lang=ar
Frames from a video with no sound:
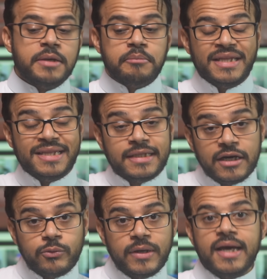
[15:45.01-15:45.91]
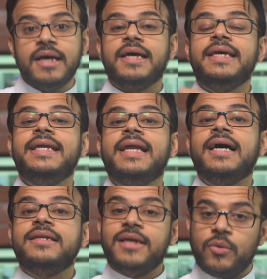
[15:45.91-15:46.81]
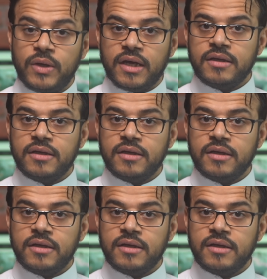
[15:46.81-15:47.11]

من دوله الى دوله